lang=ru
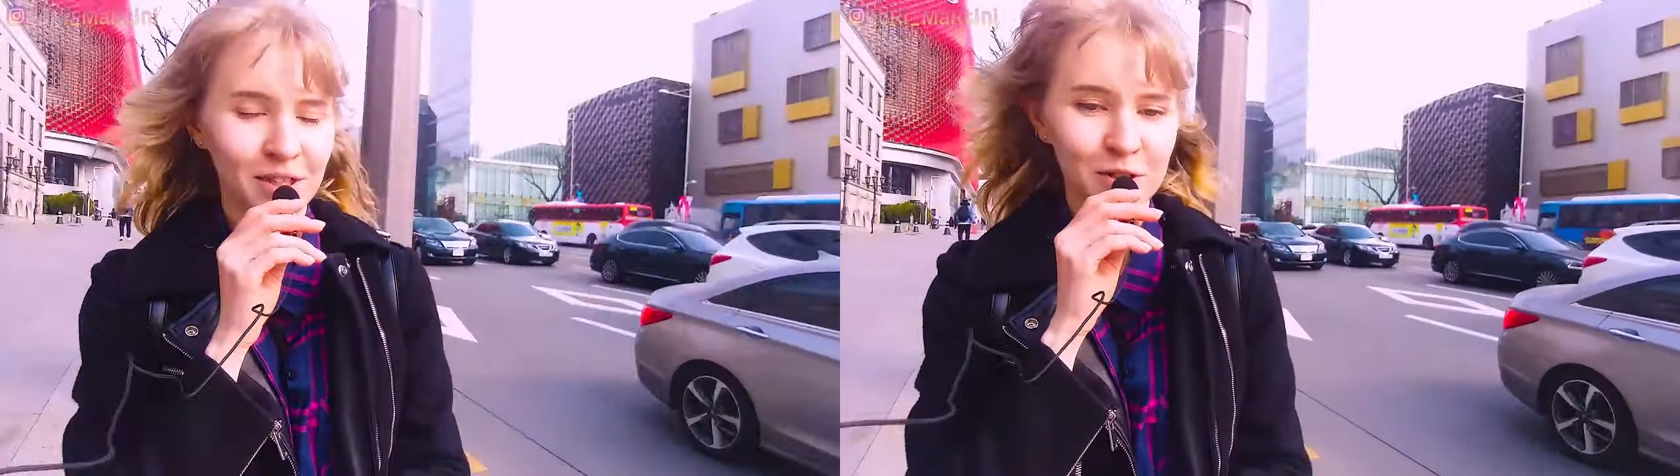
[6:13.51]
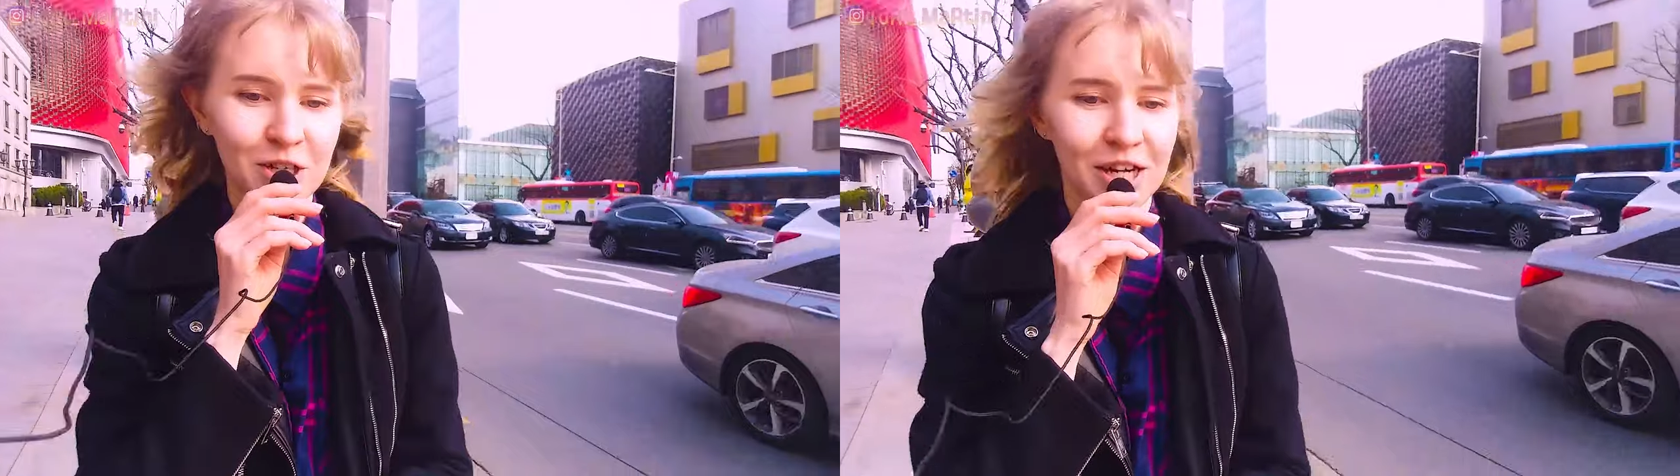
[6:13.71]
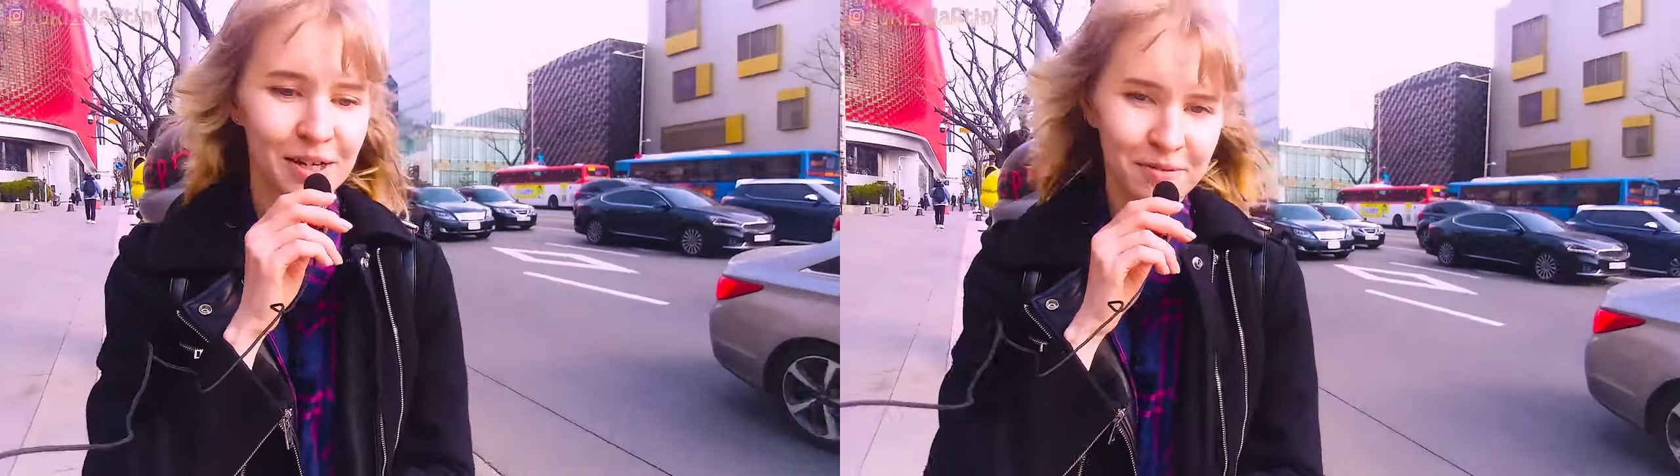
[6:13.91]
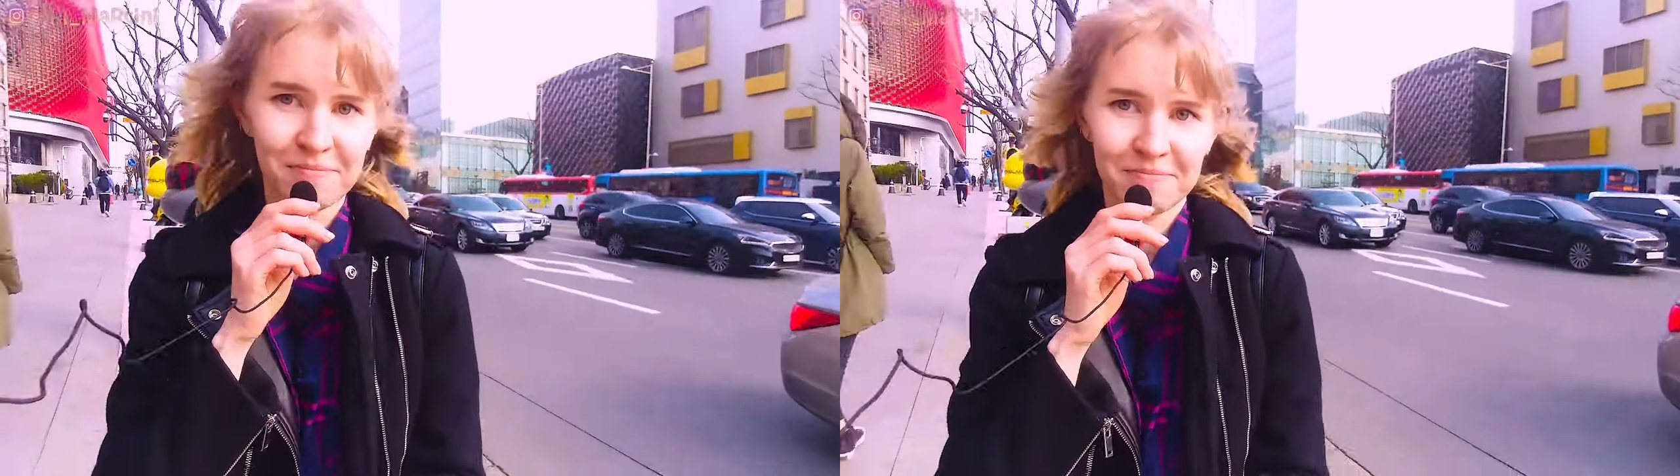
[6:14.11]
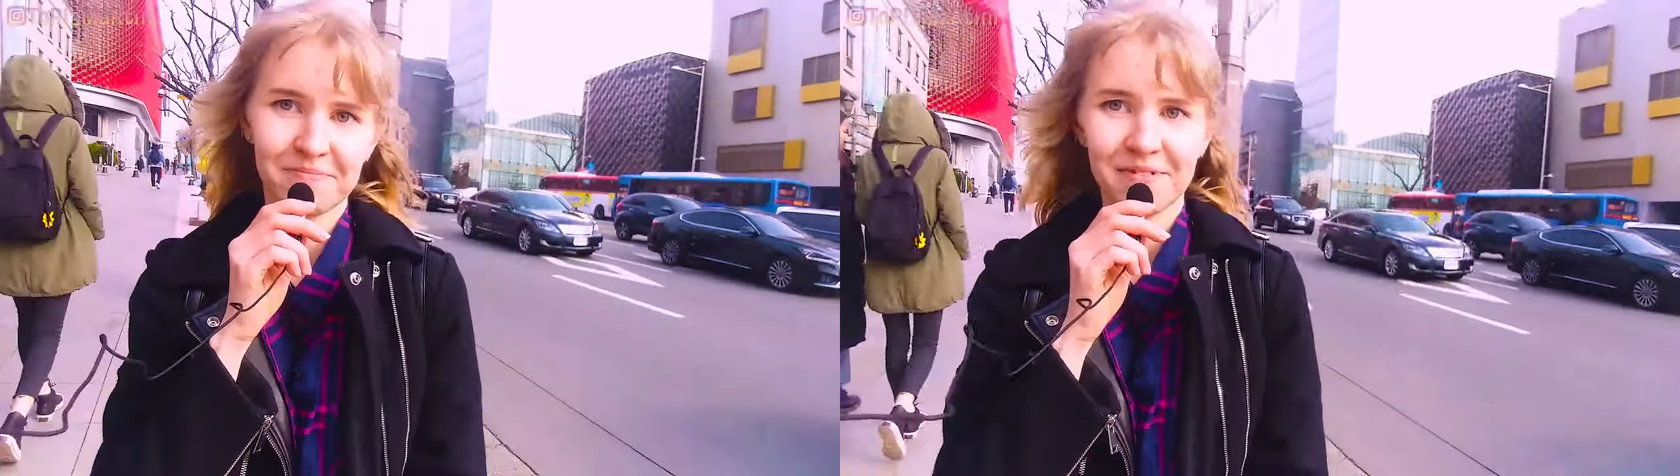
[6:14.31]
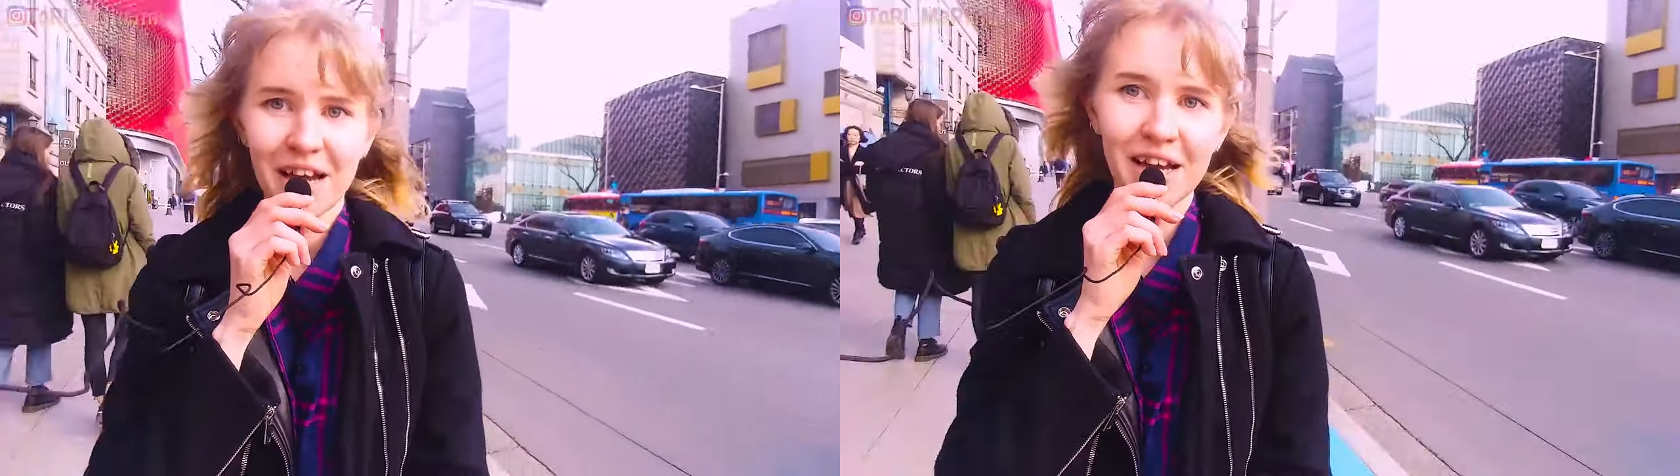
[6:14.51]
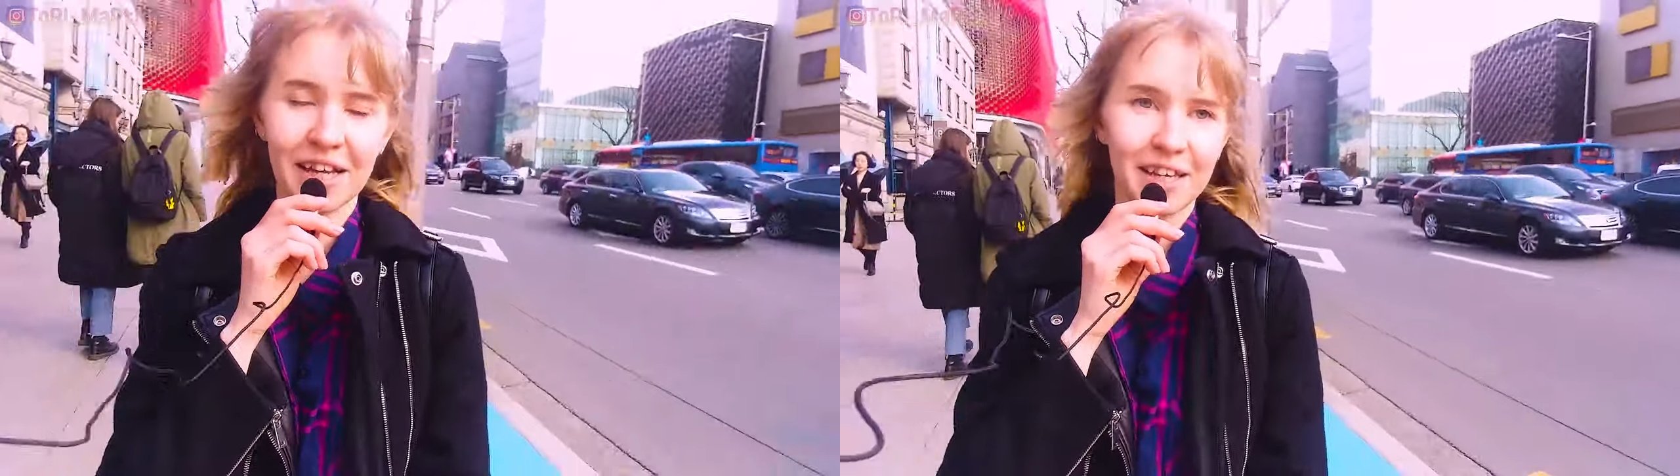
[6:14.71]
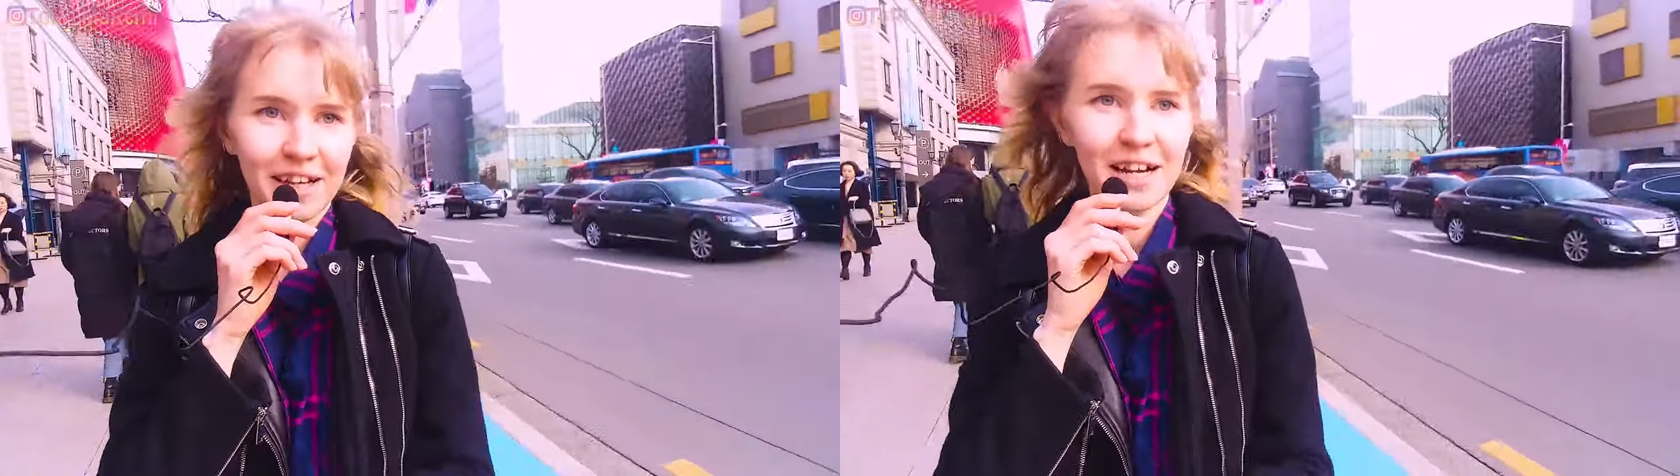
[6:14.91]
тоже
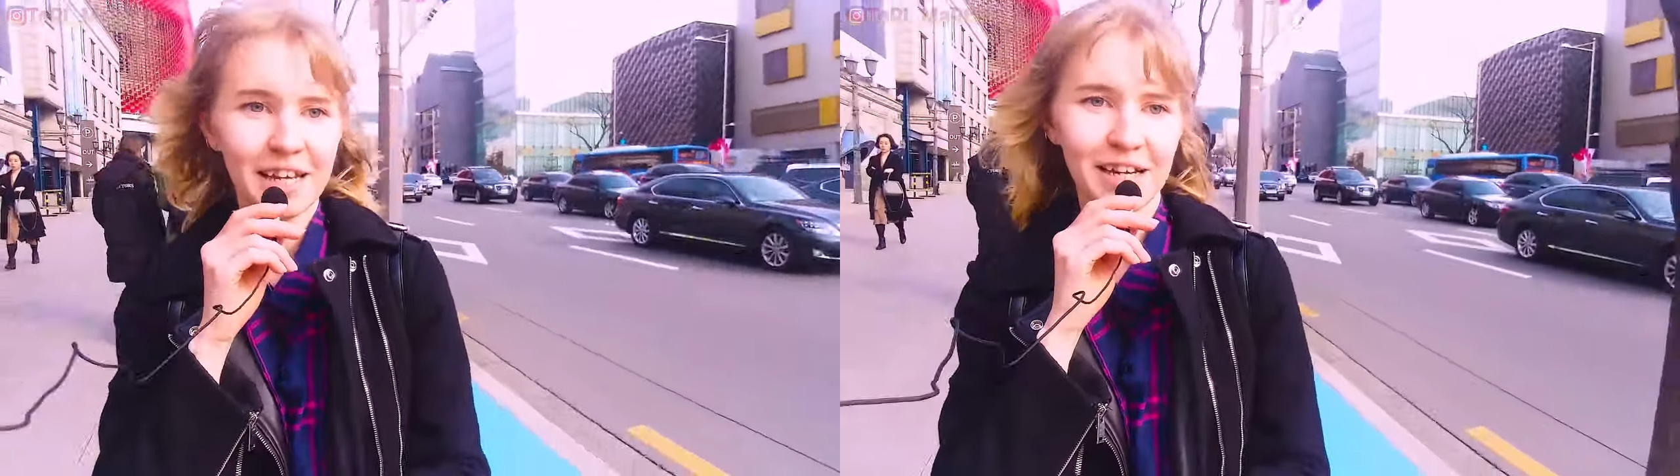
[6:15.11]
оригинальный,